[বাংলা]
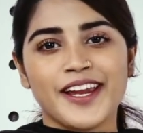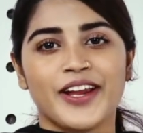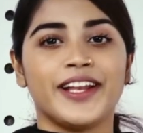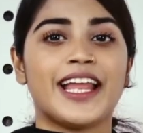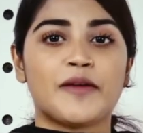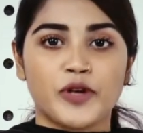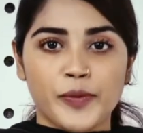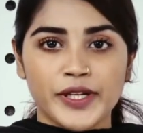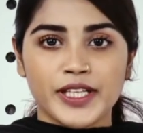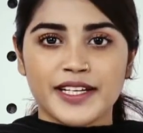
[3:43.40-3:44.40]
এই
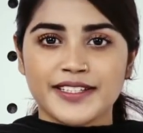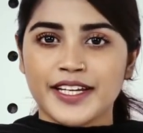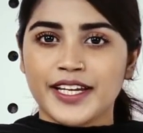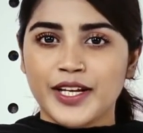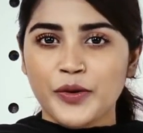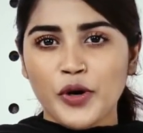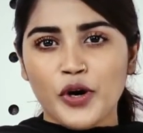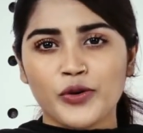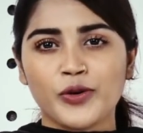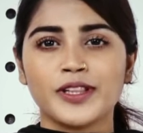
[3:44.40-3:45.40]
ল্যাপটপটিতে আছে কিউ
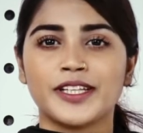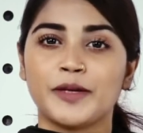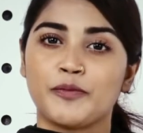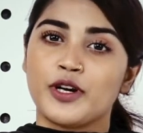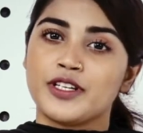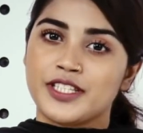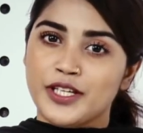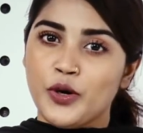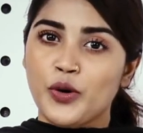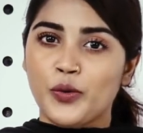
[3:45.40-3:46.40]
কন্ট্রোল থ্রি পয়েন্ট জিরো
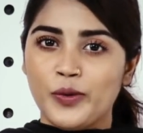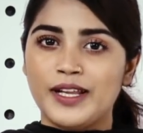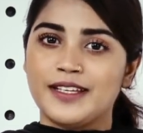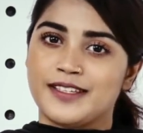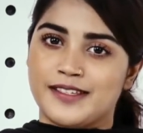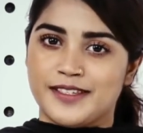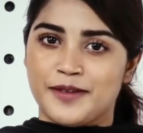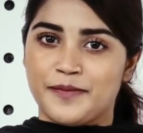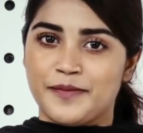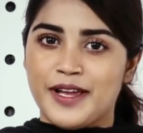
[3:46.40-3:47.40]
কুলিং সিস্টেম
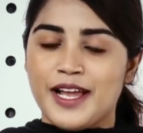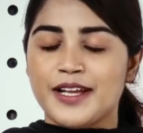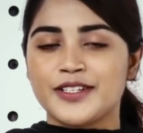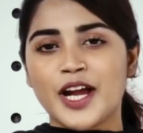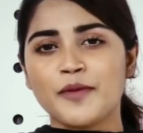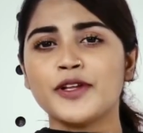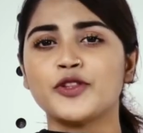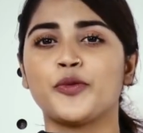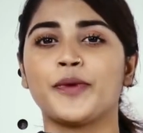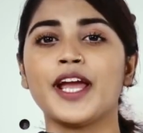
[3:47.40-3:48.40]
যার
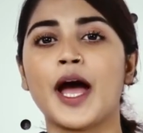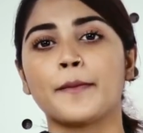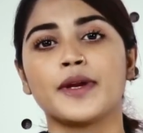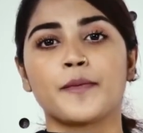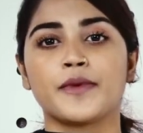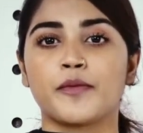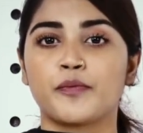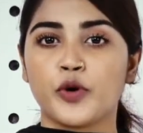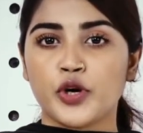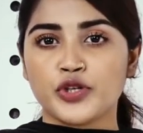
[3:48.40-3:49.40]
মাধ্যমে আপনি আপনার
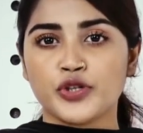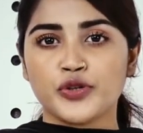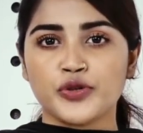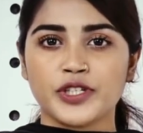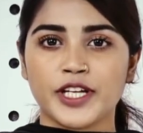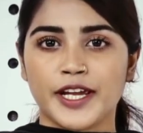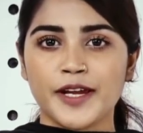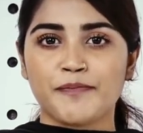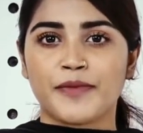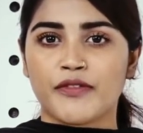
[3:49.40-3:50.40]
প্রয়োজন অনুযায়ী
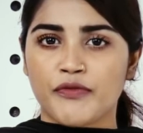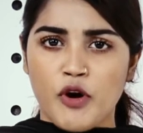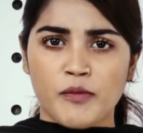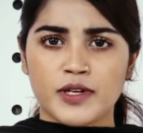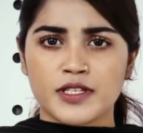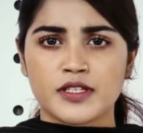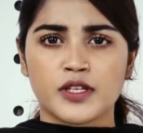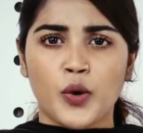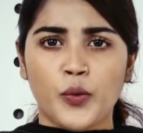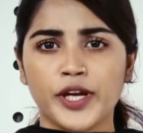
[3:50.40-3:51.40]
পারফরমেন্স
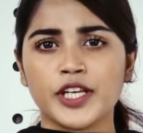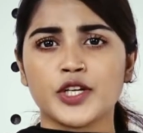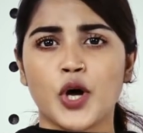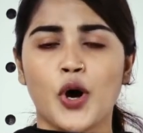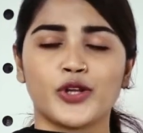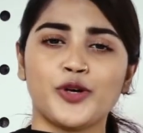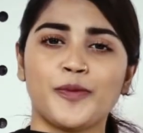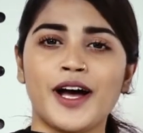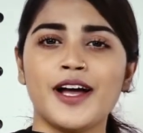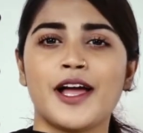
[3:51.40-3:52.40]
কুইক অথবা
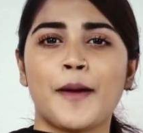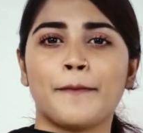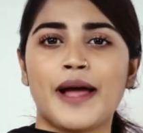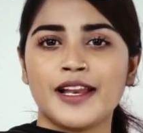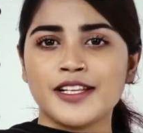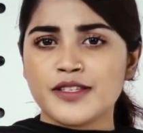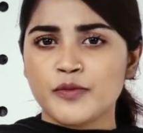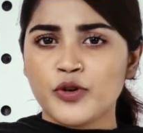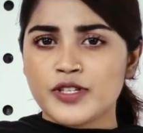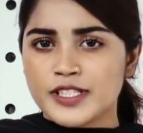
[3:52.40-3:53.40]
ব্যালেন্স
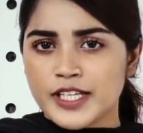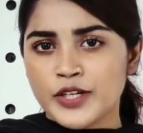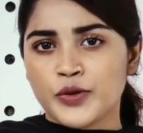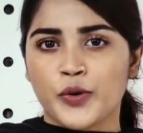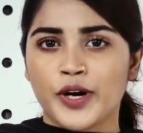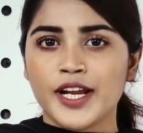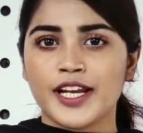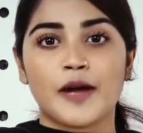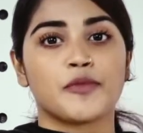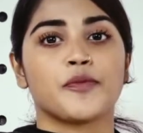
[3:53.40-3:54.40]
মোড সেট করে
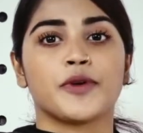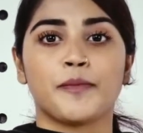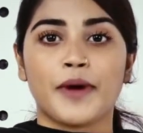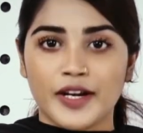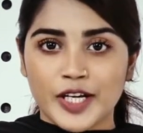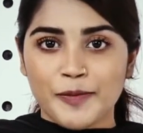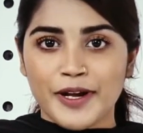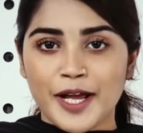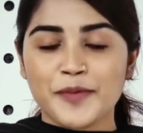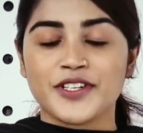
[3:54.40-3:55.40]
ল্যাপটপটি ব্যাটারি
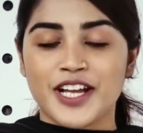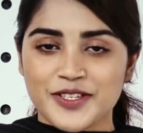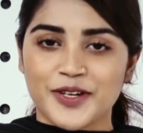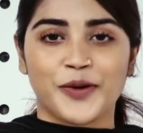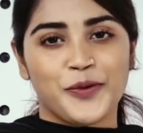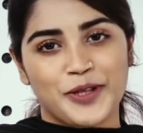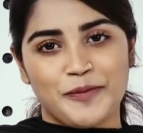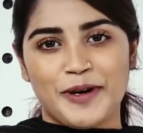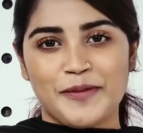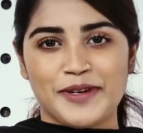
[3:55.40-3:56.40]
ব্যাকআপ সাশ্রয় করতে
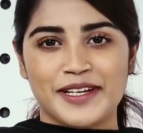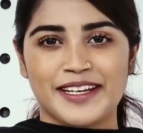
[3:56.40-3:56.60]
পারবেন